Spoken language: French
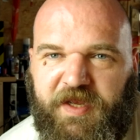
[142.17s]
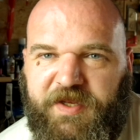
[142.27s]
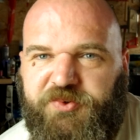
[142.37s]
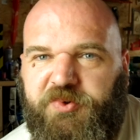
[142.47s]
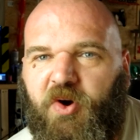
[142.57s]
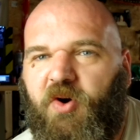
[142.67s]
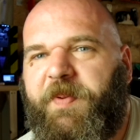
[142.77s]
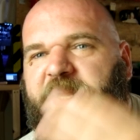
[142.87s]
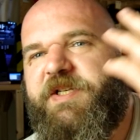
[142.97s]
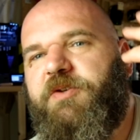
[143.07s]
Et sur en
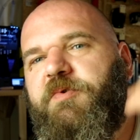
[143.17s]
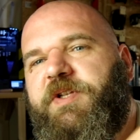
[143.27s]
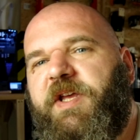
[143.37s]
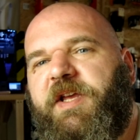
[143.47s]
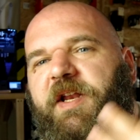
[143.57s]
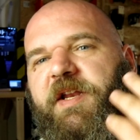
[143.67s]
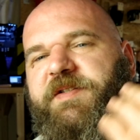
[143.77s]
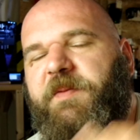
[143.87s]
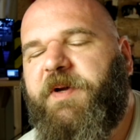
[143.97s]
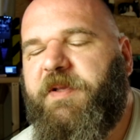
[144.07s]
particulier
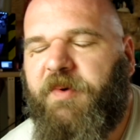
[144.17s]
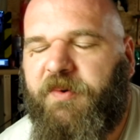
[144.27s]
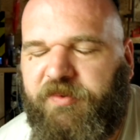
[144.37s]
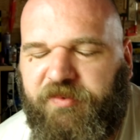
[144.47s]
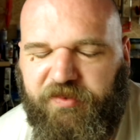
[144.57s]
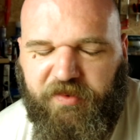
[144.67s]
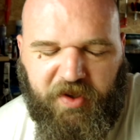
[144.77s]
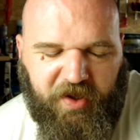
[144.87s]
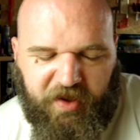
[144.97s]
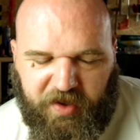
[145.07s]
les imprimantes
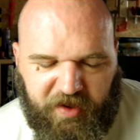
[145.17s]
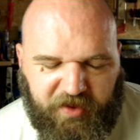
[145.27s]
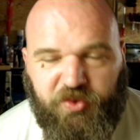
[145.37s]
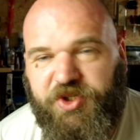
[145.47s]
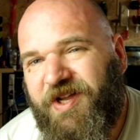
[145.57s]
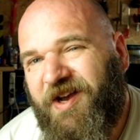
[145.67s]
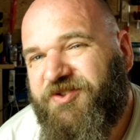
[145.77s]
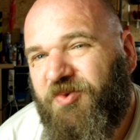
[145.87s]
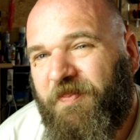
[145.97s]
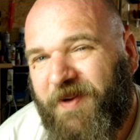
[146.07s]
euh, de
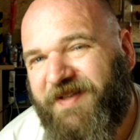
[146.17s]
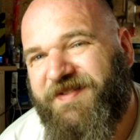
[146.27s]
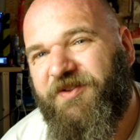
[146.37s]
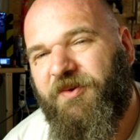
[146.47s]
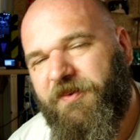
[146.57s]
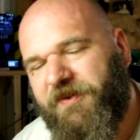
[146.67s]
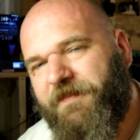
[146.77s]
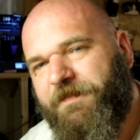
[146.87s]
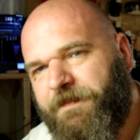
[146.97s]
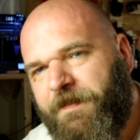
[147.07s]
génération précédente,
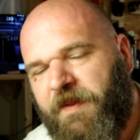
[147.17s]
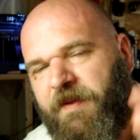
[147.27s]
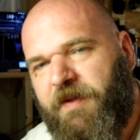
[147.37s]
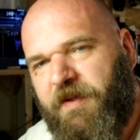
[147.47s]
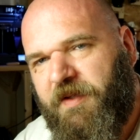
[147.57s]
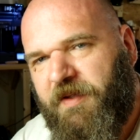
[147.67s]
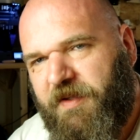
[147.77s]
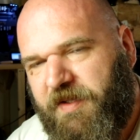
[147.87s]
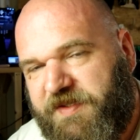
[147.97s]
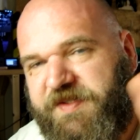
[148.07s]

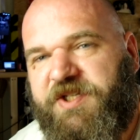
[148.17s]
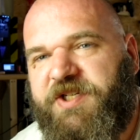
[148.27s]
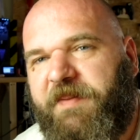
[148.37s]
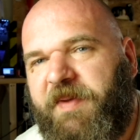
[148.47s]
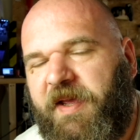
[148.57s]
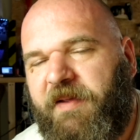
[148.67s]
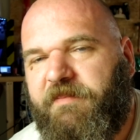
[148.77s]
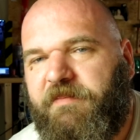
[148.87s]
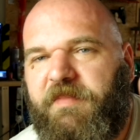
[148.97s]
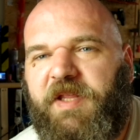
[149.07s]
si jamais,
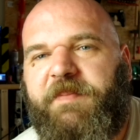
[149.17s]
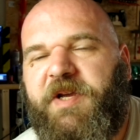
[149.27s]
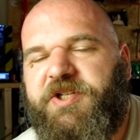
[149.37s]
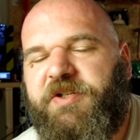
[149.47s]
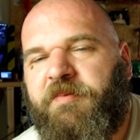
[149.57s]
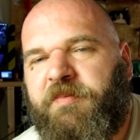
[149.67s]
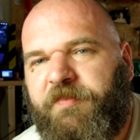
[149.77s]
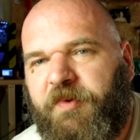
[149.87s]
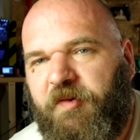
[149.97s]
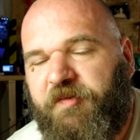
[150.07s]
imaginons,
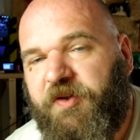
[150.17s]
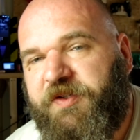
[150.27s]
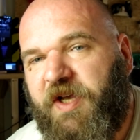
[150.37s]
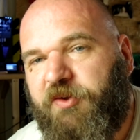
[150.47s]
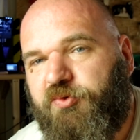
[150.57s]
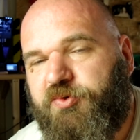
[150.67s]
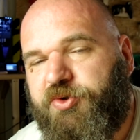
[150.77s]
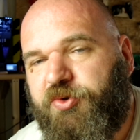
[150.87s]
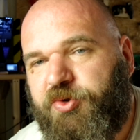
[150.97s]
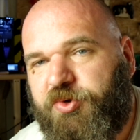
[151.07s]
votre
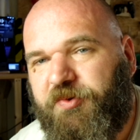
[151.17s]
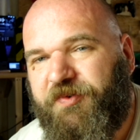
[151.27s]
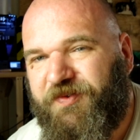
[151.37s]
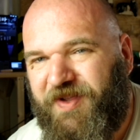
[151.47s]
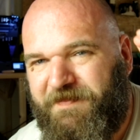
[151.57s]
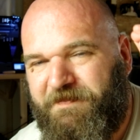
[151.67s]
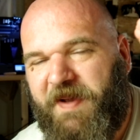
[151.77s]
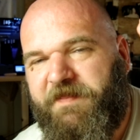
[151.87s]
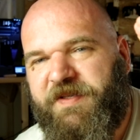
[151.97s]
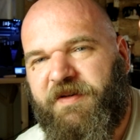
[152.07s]
cartouche de chauffe est
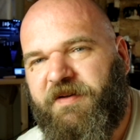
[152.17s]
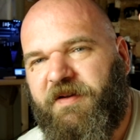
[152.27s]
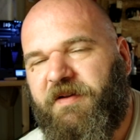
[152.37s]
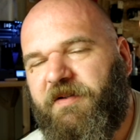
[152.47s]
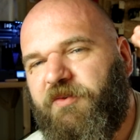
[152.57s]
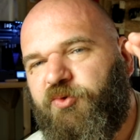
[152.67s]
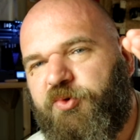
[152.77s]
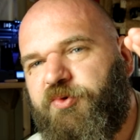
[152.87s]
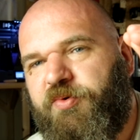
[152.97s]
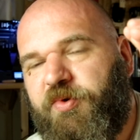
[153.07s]
pas bien
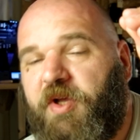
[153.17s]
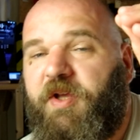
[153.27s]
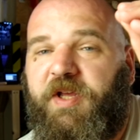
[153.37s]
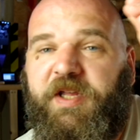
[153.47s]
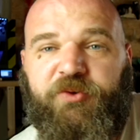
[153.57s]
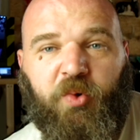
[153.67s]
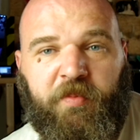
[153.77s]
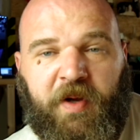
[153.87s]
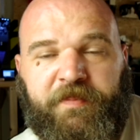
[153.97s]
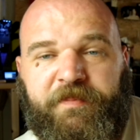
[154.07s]
tenue et
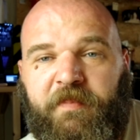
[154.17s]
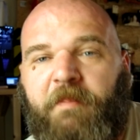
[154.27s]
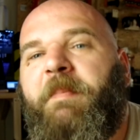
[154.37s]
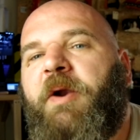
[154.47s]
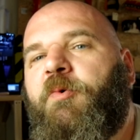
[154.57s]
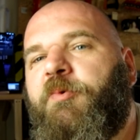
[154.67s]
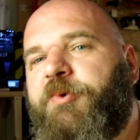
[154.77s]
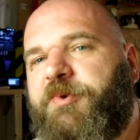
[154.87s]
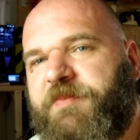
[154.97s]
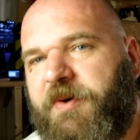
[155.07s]
tombe
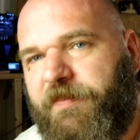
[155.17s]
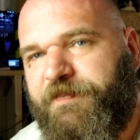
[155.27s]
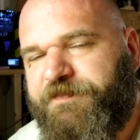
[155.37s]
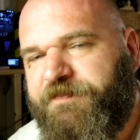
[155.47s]
malencontreusement,